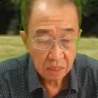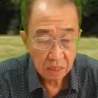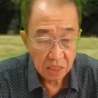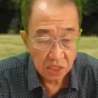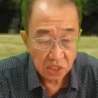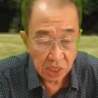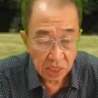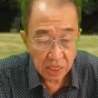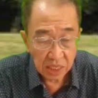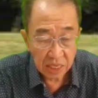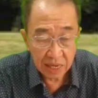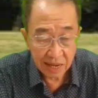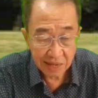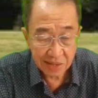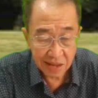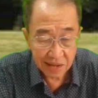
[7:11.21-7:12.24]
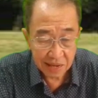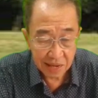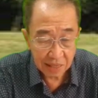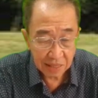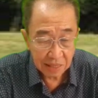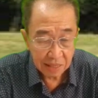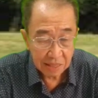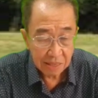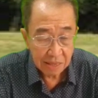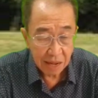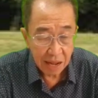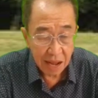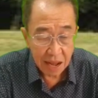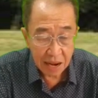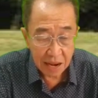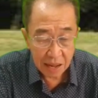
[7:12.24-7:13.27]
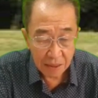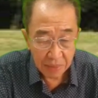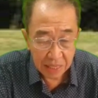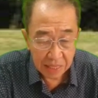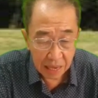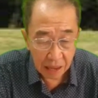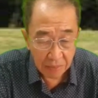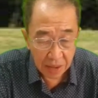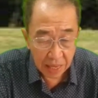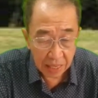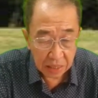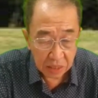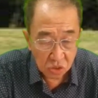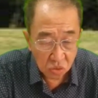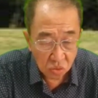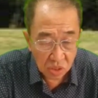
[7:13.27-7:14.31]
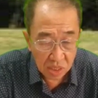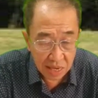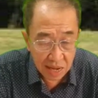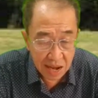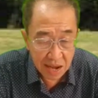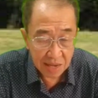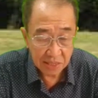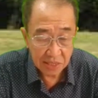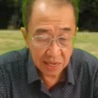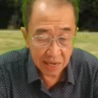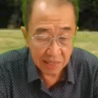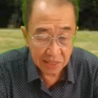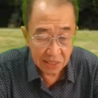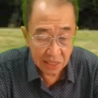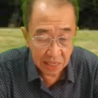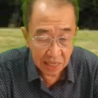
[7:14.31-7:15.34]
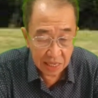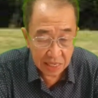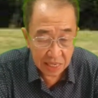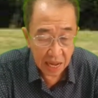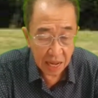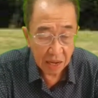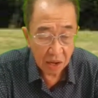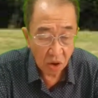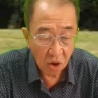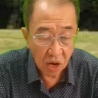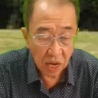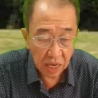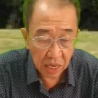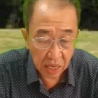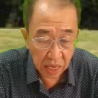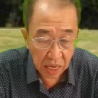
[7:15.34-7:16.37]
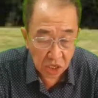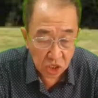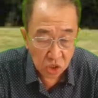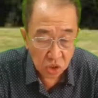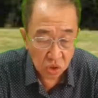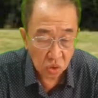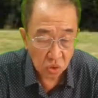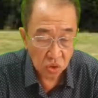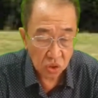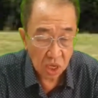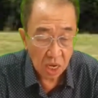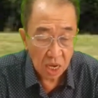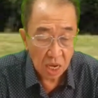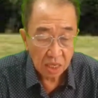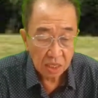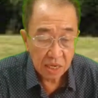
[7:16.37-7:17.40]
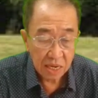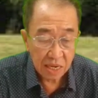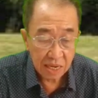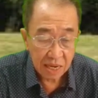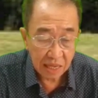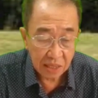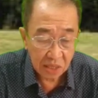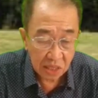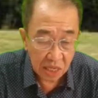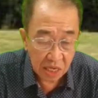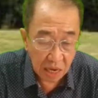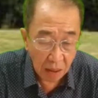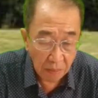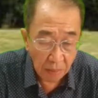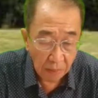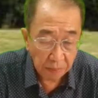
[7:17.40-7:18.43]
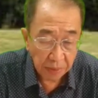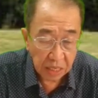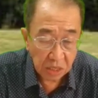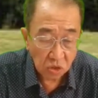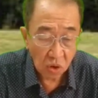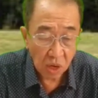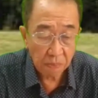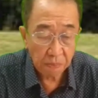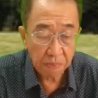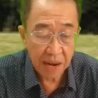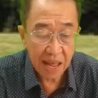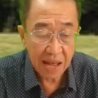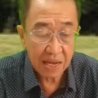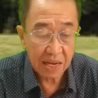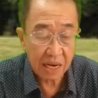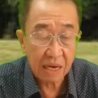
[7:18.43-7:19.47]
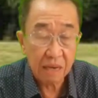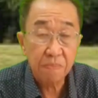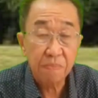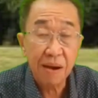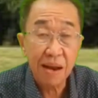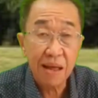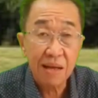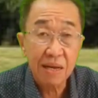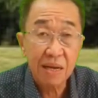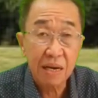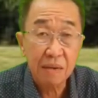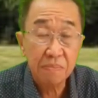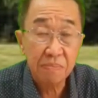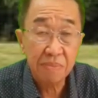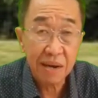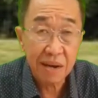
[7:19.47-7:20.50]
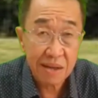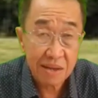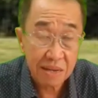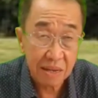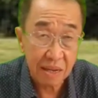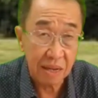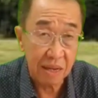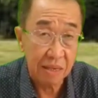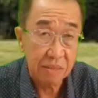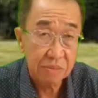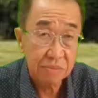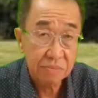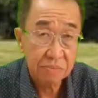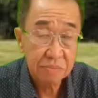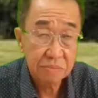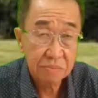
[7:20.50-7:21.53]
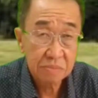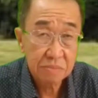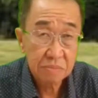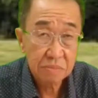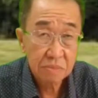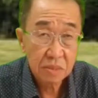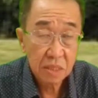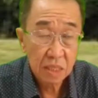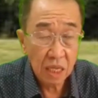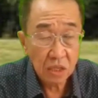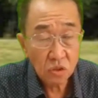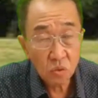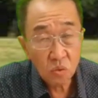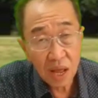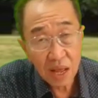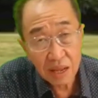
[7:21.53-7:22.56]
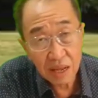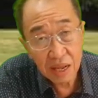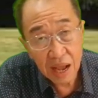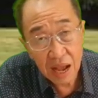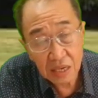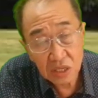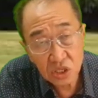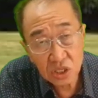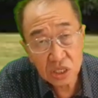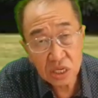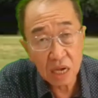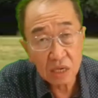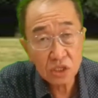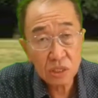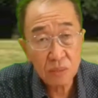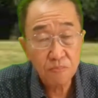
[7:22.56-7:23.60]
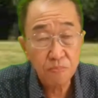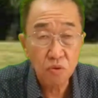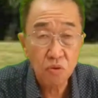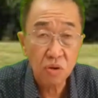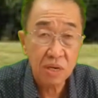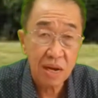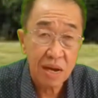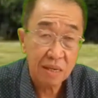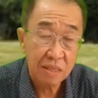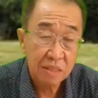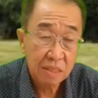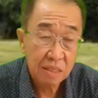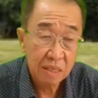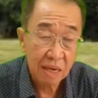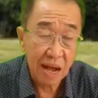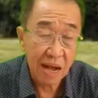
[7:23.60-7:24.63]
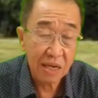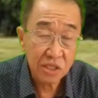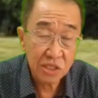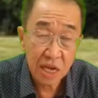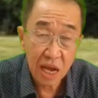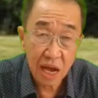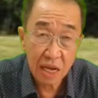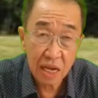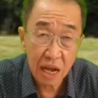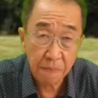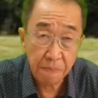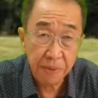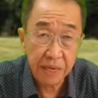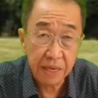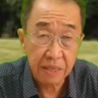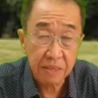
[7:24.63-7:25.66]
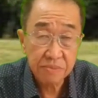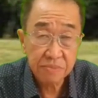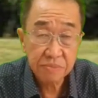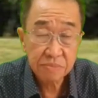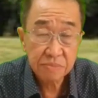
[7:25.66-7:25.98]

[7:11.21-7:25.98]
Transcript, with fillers: Di sini dikatakan Allah mendamaikan dunia dengan dirinya oleh Kristus dengan tidak memperhitungkan pelanggaran-pelanggaran mereka. Itulah kasih yang sempurna, kasih agape,